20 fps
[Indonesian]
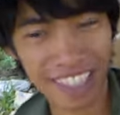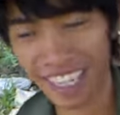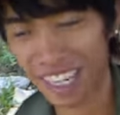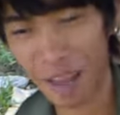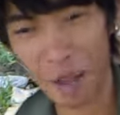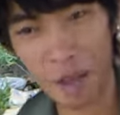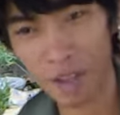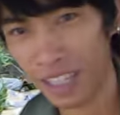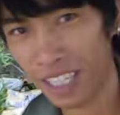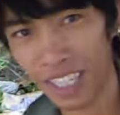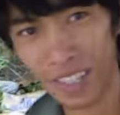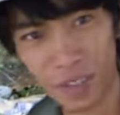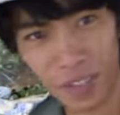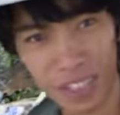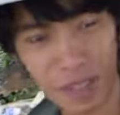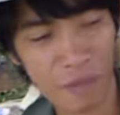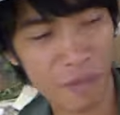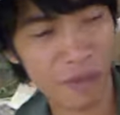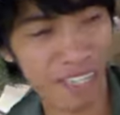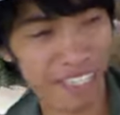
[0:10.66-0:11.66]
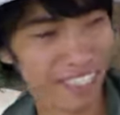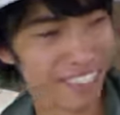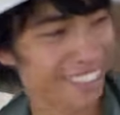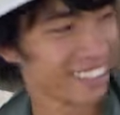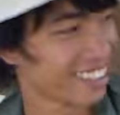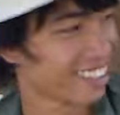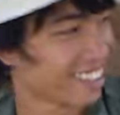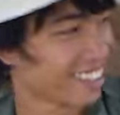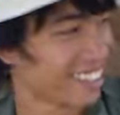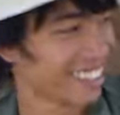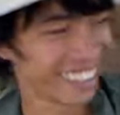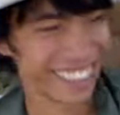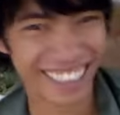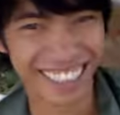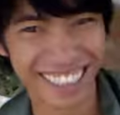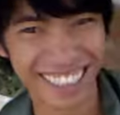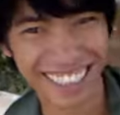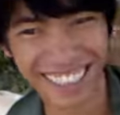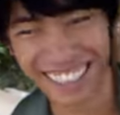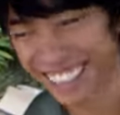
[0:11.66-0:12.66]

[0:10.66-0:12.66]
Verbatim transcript: Tidak tiada okay. ucapan ada ucapan lagi